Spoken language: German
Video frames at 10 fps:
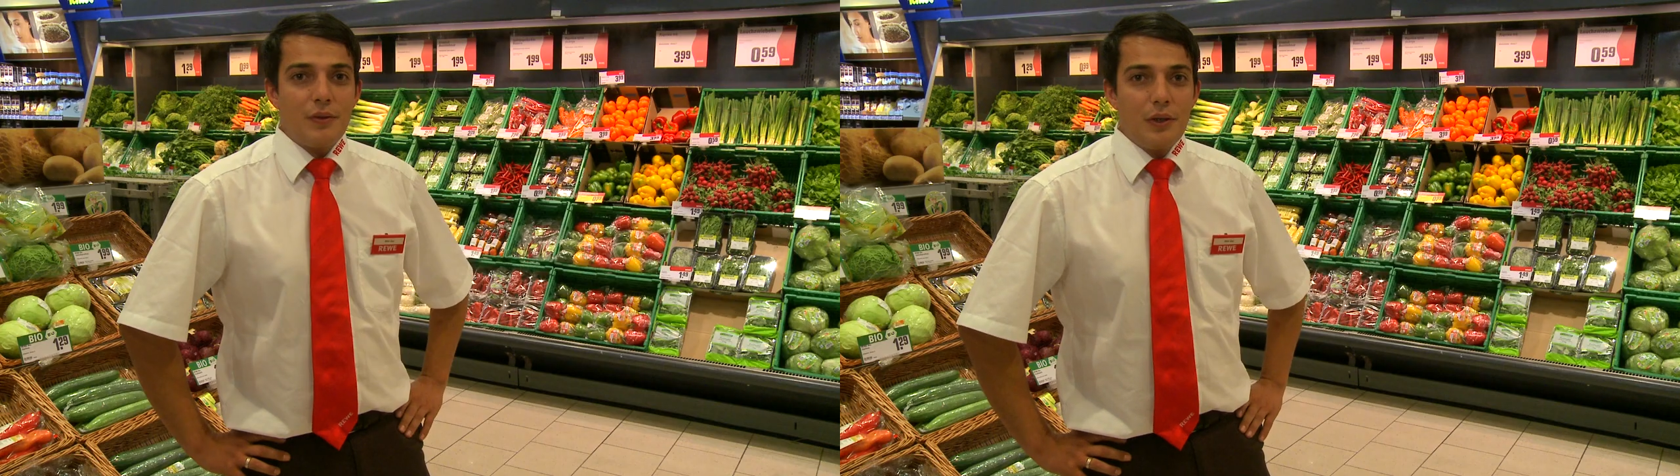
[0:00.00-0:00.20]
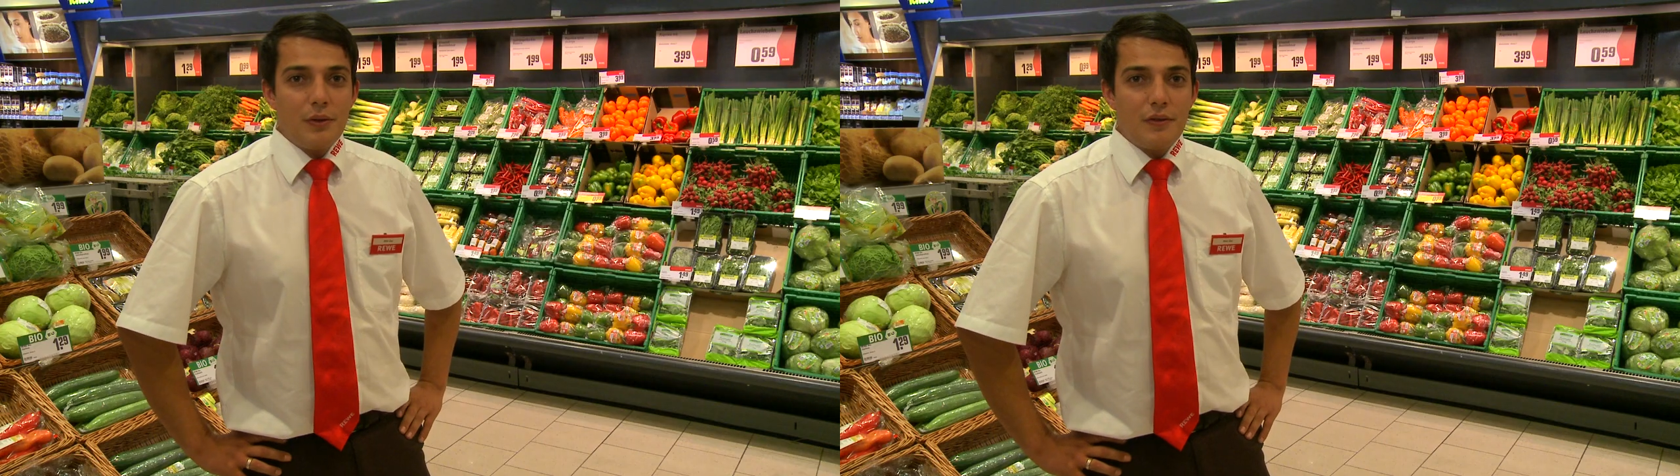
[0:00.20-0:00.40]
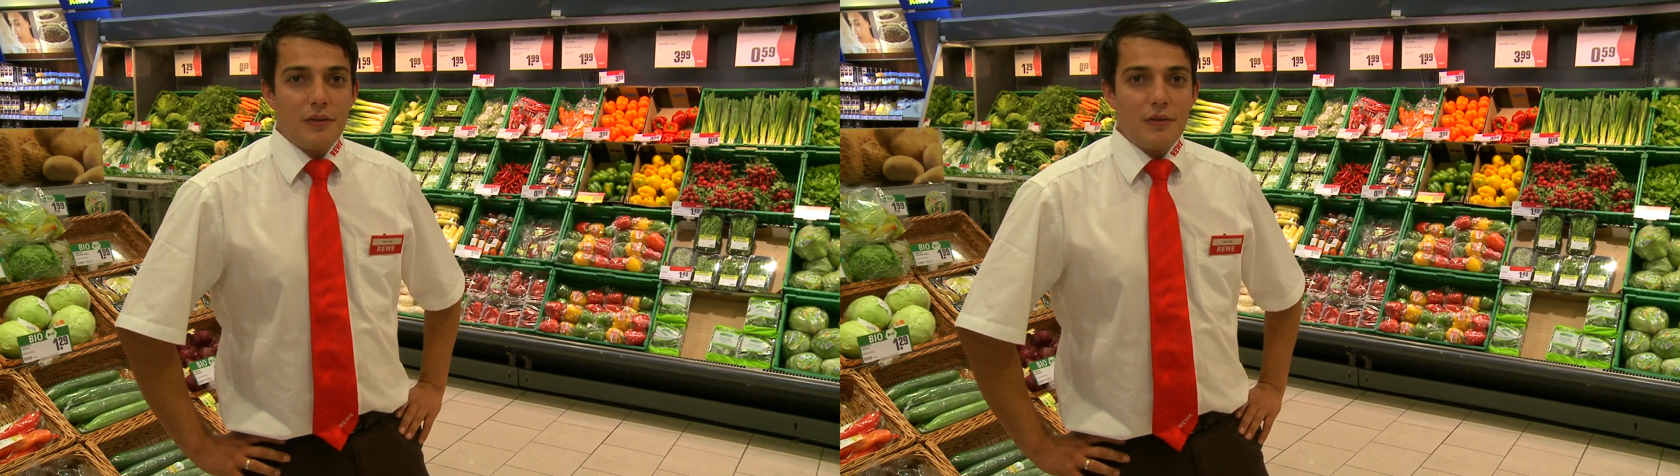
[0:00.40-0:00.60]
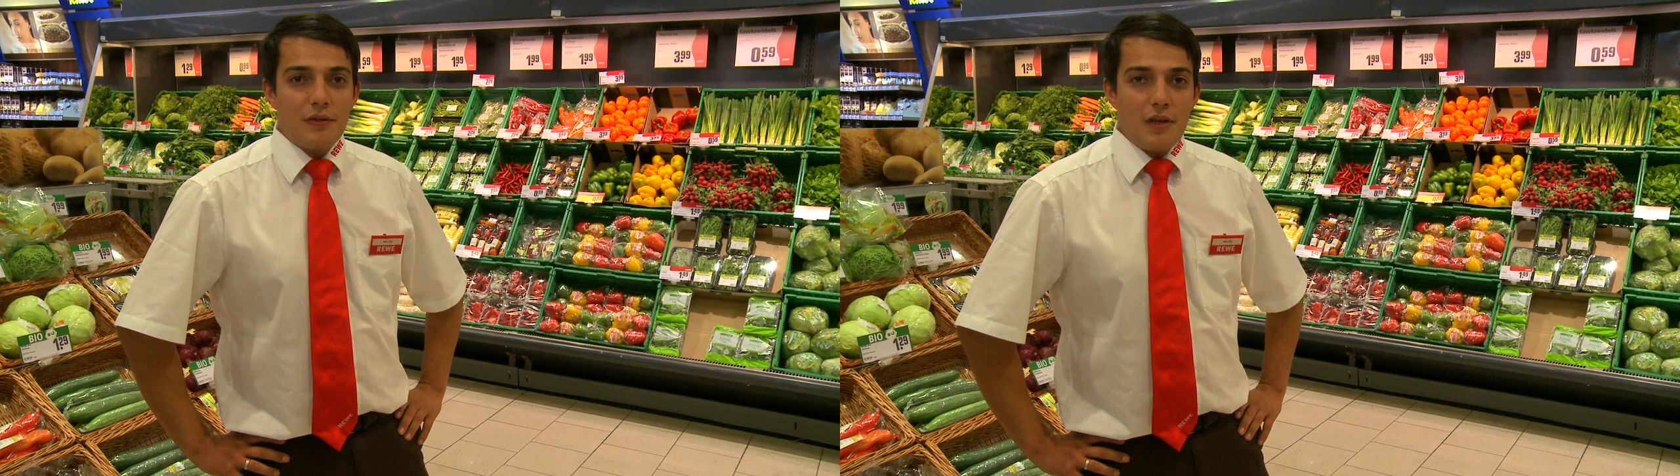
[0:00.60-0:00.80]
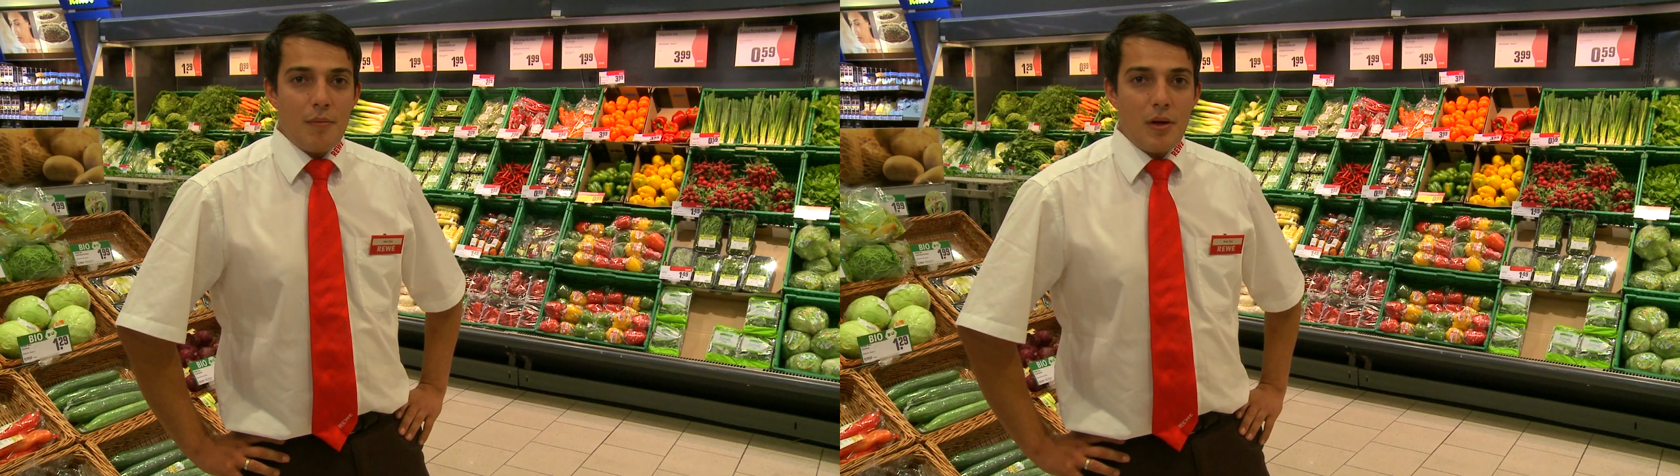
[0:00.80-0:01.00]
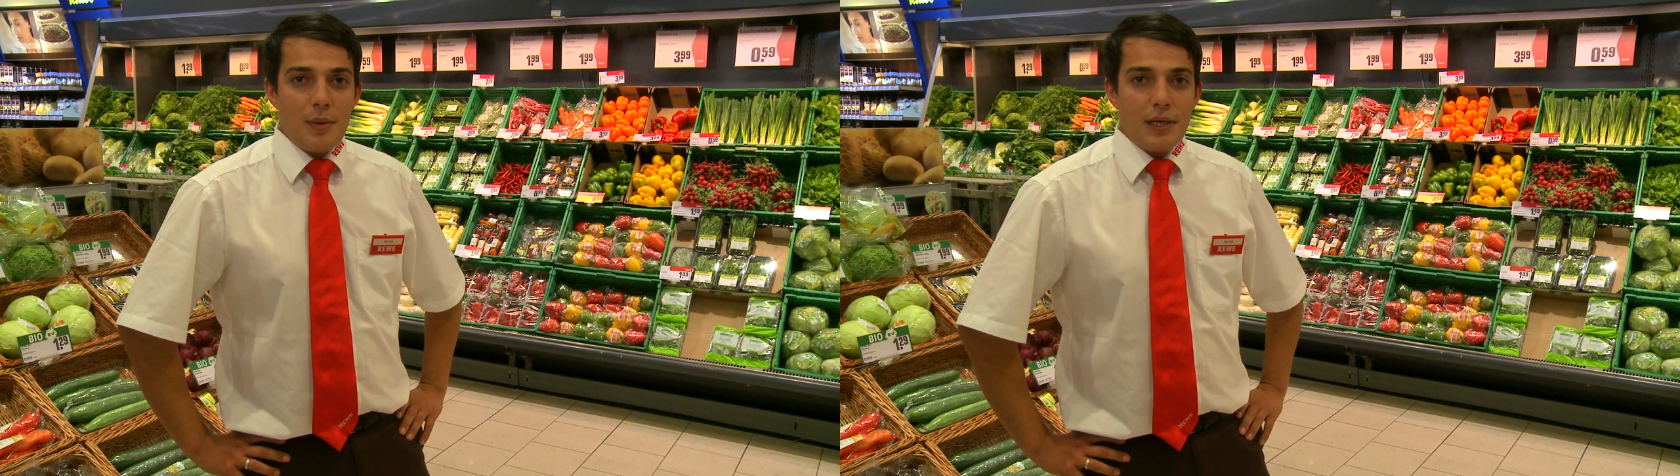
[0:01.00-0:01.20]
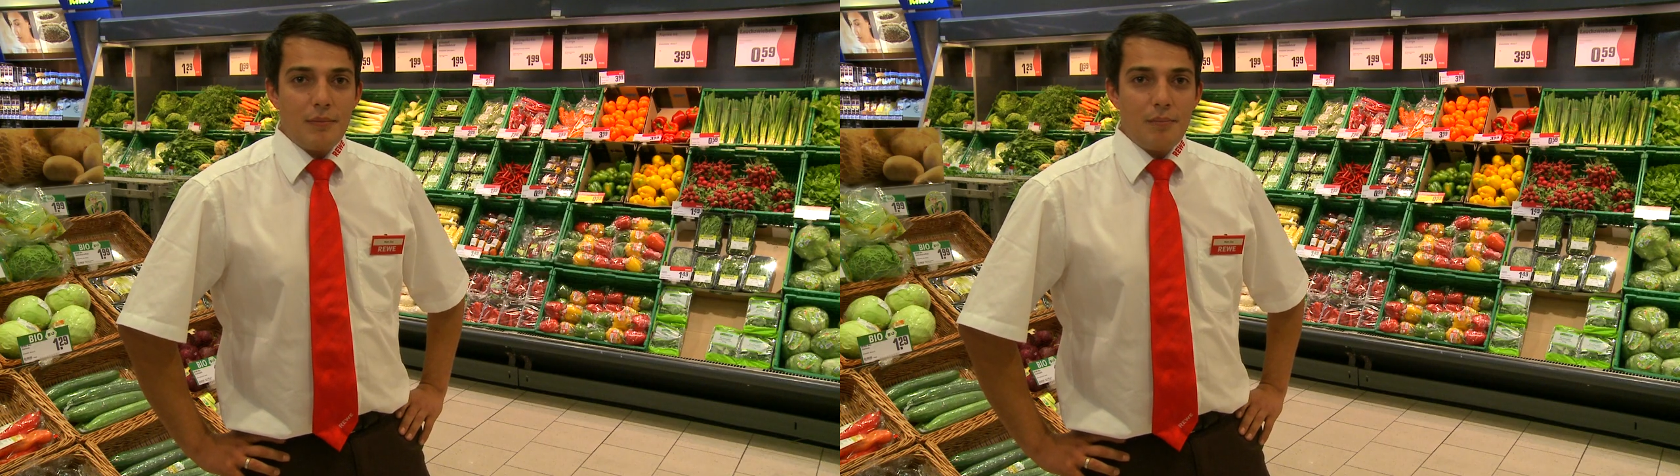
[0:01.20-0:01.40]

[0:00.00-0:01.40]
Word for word: freut uns die Zusammenarbeit